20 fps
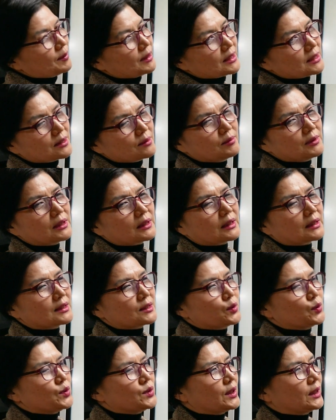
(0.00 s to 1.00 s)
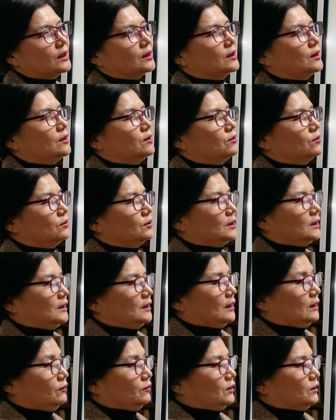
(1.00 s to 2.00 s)
많습니까? 소소한 일로
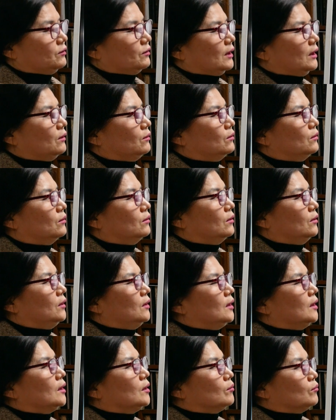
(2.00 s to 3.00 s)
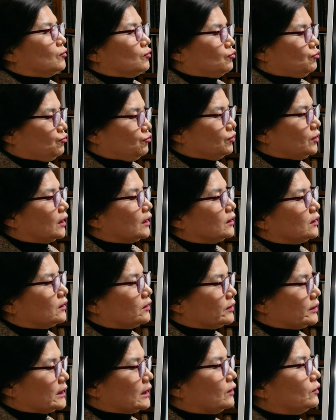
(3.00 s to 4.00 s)
싸우기도 하고, 뭐 중요한
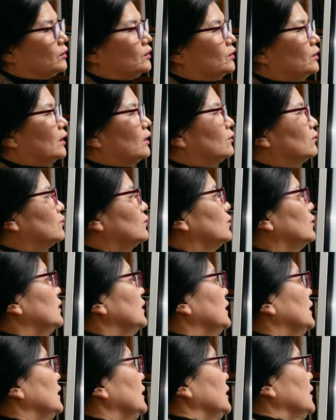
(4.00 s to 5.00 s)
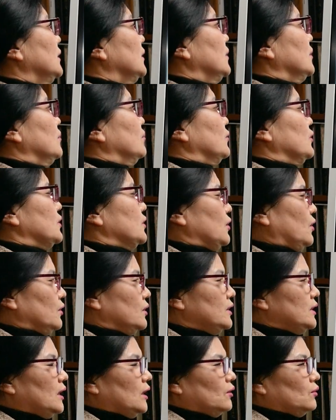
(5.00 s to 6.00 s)
일로 싸우기도 하고, 뭐
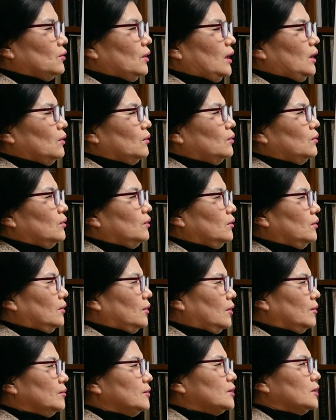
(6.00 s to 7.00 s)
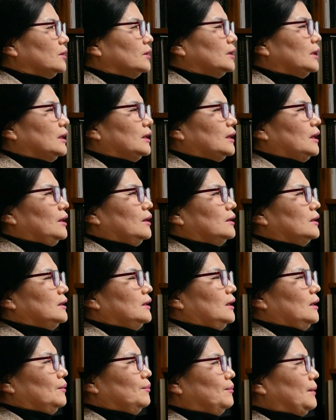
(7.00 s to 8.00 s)
전쟁도 하고, 엄청나게
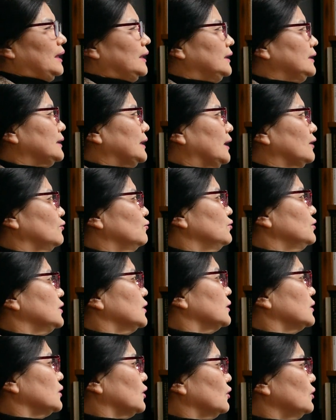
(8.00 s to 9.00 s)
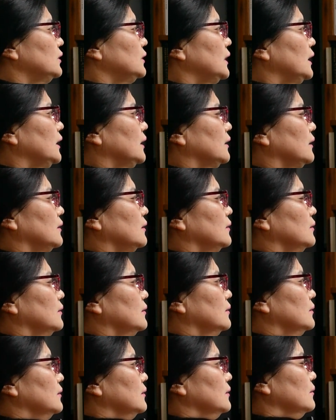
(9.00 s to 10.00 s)
그냥 많이 다투죠.
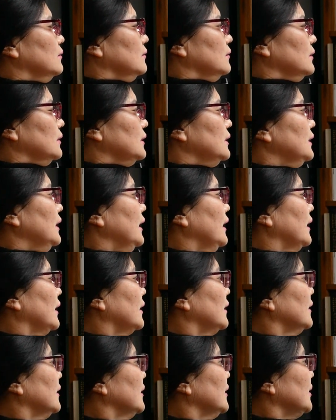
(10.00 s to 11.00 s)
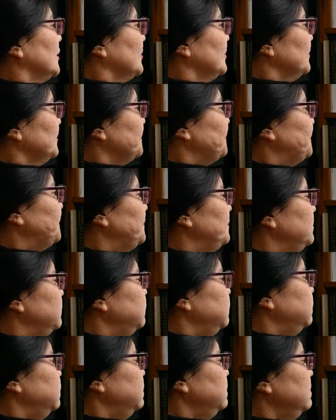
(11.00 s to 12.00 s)
전쟁. 근데
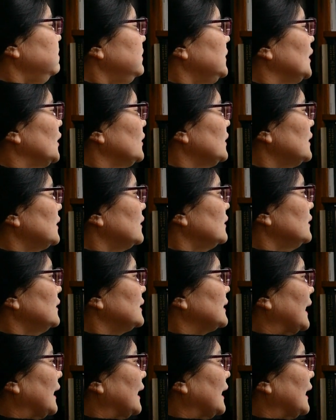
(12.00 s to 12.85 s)
여기서는